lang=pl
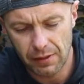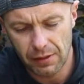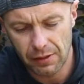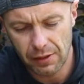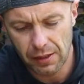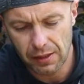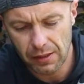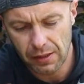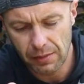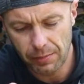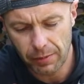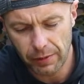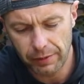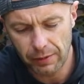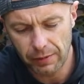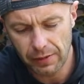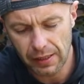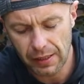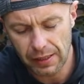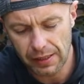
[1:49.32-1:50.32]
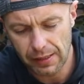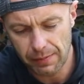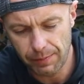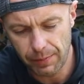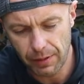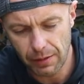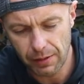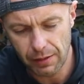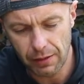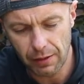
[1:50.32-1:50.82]
to jest typowo
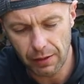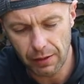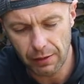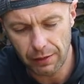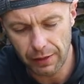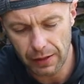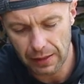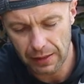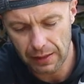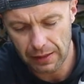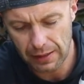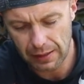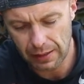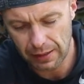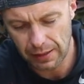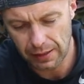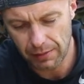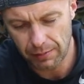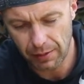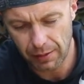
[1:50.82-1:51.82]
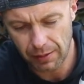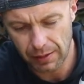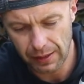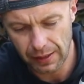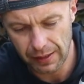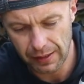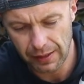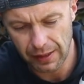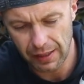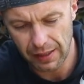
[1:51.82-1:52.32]
transportowa taka
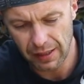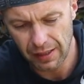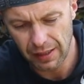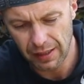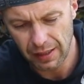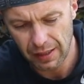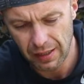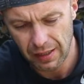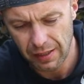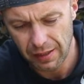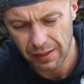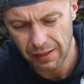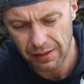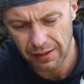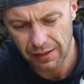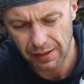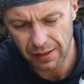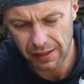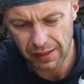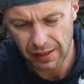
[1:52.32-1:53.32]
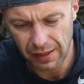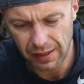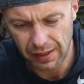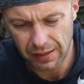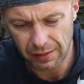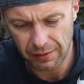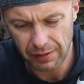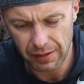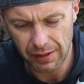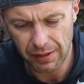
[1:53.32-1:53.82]
blokada. Jej
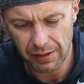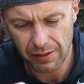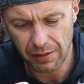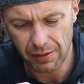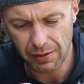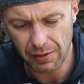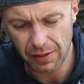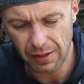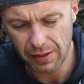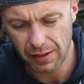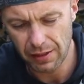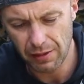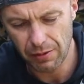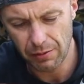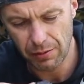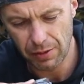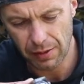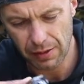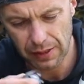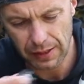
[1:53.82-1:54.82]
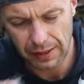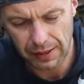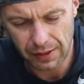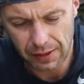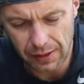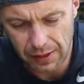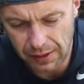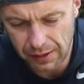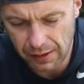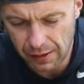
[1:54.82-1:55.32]
zaletą jest to, że jest dużo
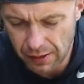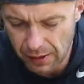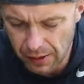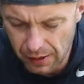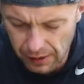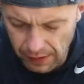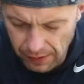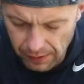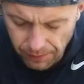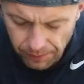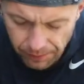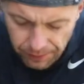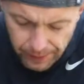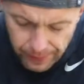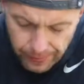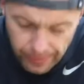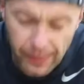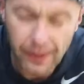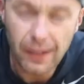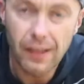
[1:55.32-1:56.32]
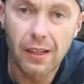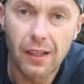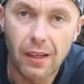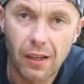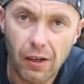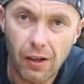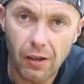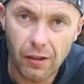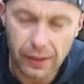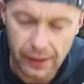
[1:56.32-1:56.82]
tańsza niż ten
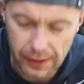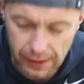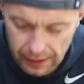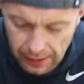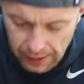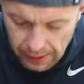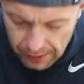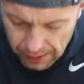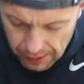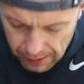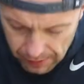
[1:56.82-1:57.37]
oryginalny